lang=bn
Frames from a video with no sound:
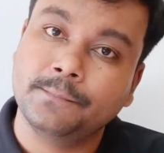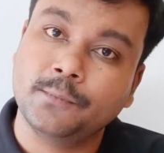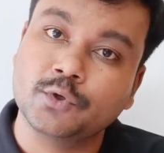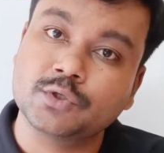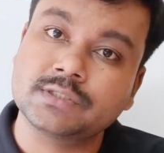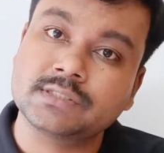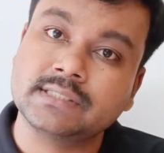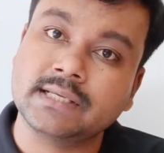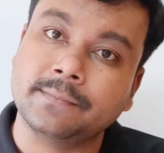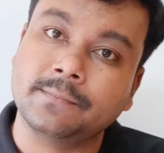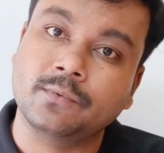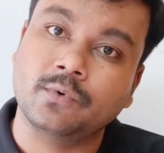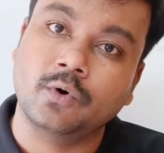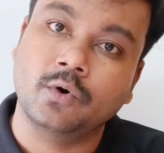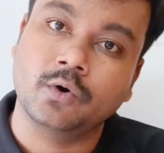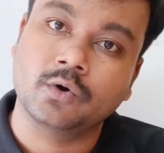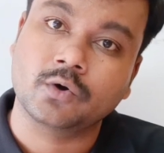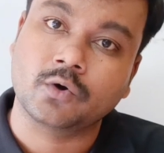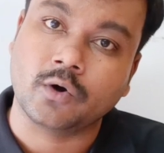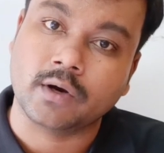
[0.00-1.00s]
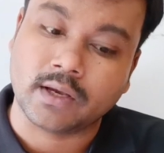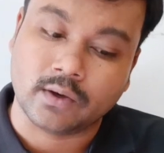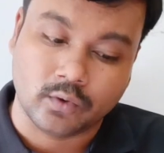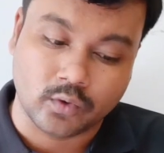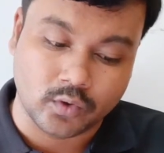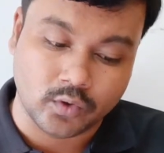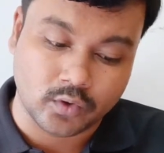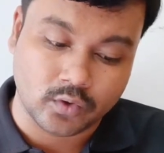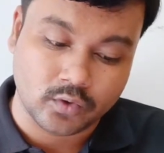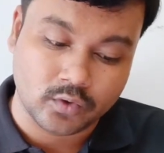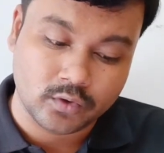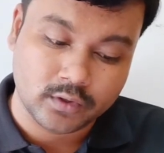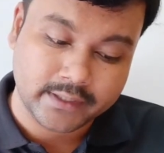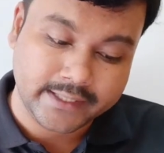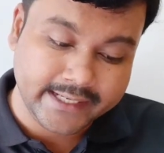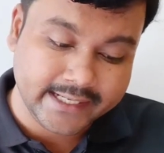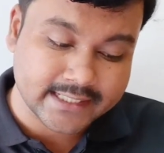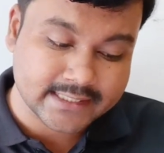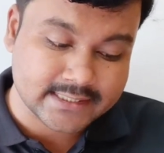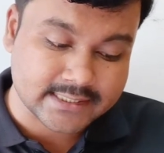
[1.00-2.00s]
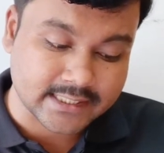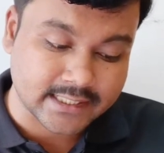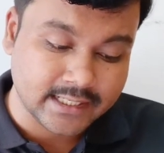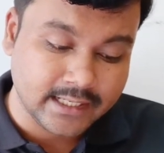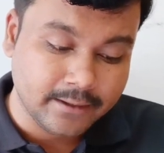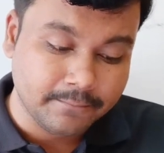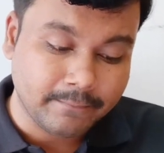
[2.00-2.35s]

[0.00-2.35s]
প্রস্তাব গ্রহণ করা হলো ঠিক আছে